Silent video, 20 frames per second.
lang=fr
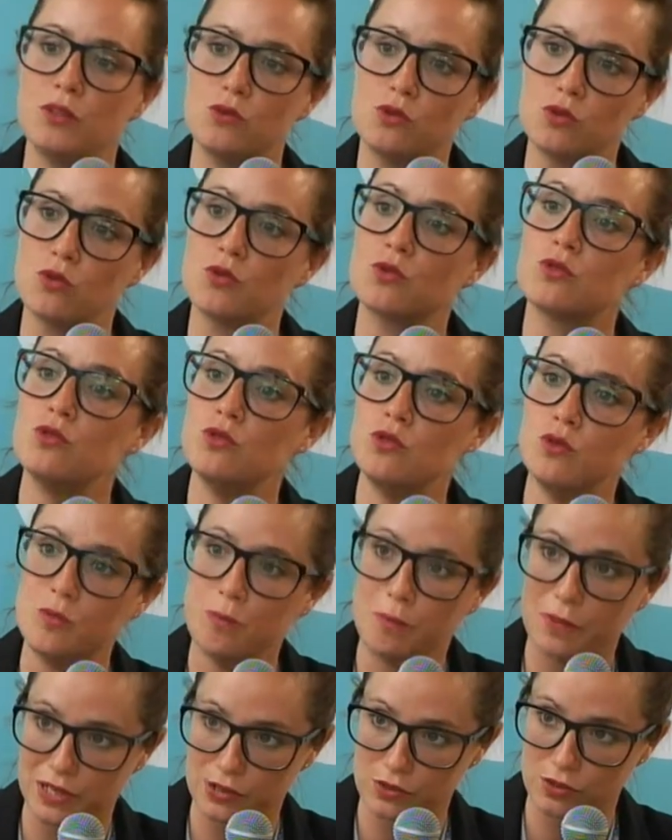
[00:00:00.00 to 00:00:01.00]
du contenu
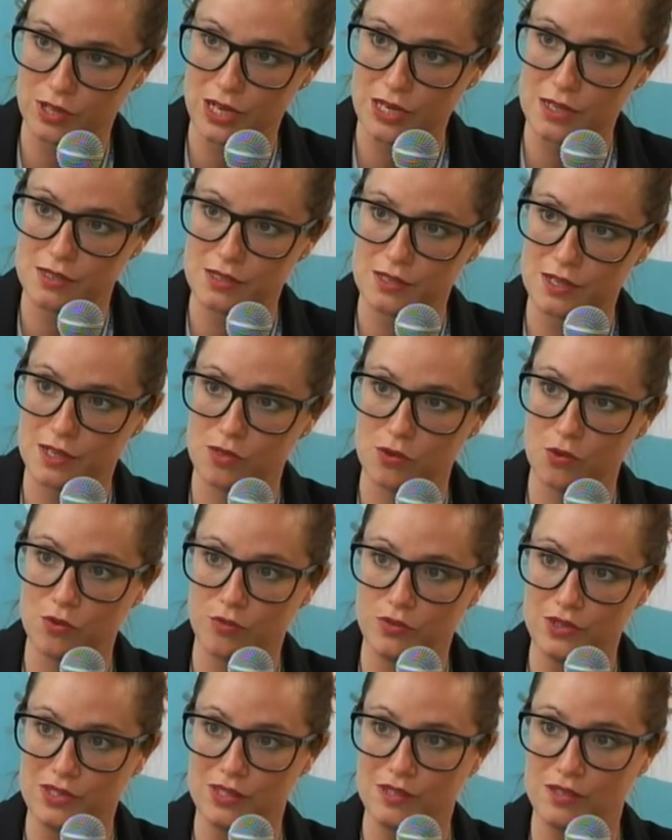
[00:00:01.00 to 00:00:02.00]
personnalisé aux
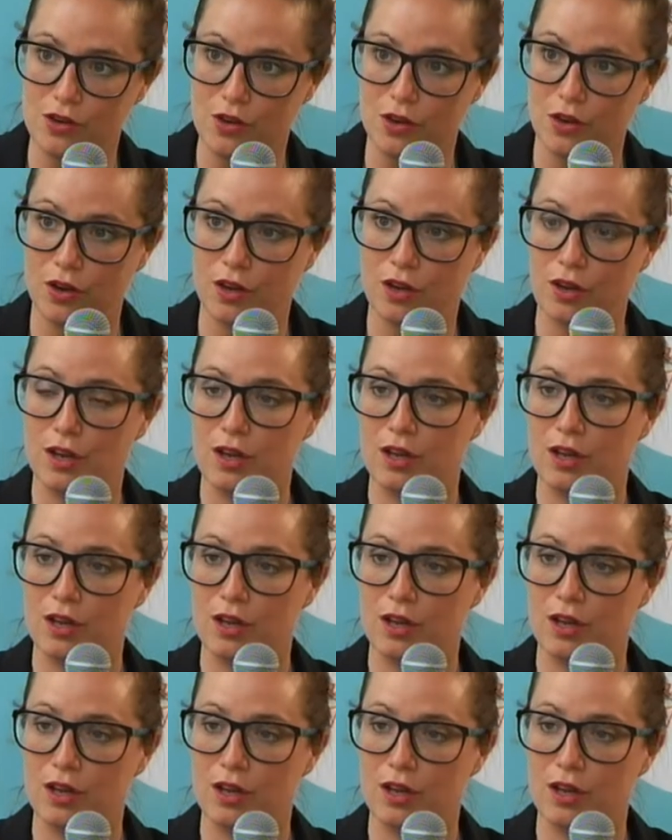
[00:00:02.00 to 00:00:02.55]
visiteurs.